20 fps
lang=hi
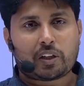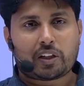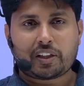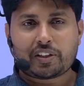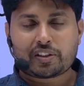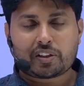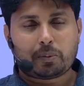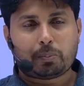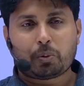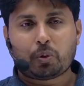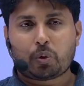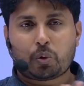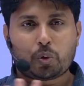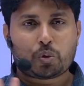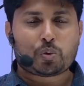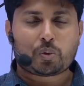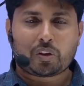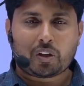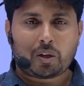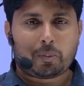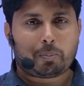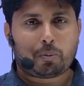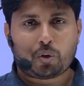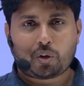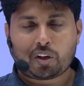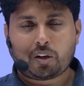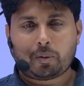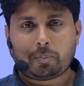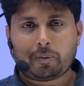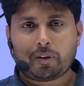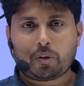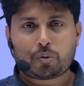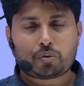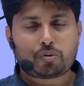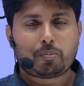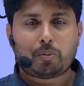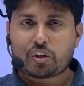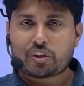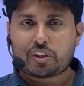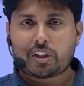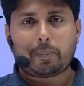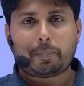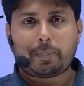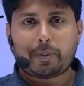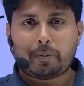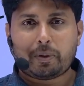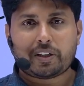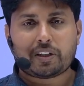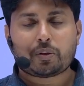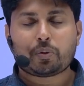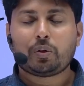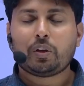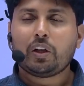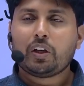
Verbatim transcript: टेस्ट अपलोड हो चुके हैं पोर्टल पे उसमें बहुत सारे पीवाई क्यू